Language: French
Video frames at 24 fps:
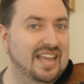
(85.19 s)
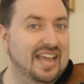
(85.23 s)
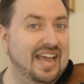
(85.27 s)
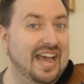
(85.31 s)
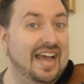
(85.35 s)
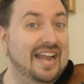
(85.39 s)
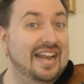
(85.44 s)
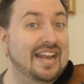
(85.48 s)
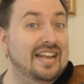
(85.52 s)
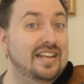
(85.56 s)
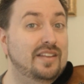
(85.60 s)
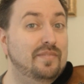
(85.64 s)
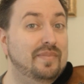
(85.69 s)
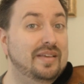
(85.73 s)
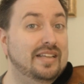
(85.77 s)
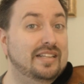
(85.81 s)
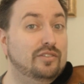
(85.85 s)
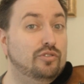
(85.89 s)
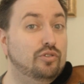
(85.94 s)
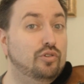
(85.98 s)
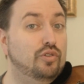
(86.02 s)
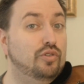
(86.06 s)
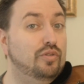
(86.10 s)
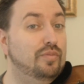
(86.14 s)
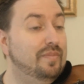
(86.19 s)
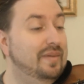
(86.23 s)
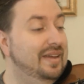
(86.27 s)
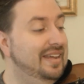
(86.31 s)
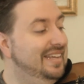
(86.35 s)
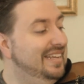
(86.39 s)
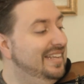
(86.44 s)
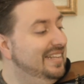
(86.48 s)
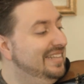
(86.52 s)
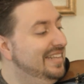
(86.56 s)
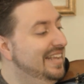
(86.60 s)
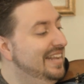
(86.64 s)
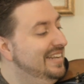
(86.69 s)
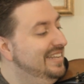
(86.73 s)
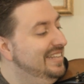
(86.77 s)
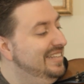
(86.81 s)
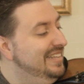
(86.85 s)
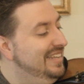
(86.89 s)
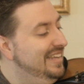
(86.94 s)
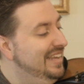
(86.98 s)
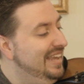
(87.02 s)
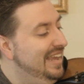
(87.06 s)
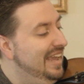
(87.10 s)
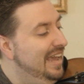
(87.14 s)
À la limite, une main qui est
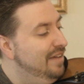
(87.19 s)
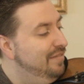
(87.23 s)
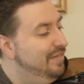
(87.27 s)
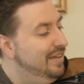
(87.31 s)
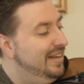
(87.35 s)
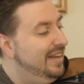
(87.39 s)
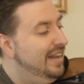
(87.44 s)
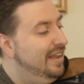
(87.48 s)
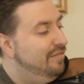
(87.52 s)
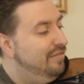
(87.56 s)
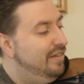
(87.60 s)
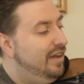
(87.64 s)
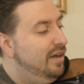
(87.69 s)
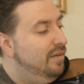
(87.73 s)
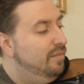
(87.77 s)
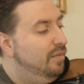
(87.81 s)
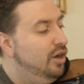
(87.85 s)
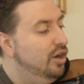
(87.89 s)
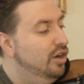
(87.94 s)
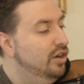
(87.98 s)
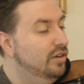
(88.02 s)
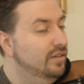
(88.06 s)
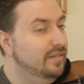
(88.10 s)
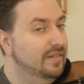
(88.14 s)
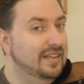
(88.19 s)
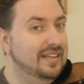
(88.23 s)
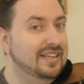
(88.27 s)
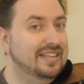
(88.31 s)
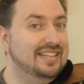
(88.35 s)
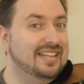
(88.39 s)
alignée avec l'avant-bras,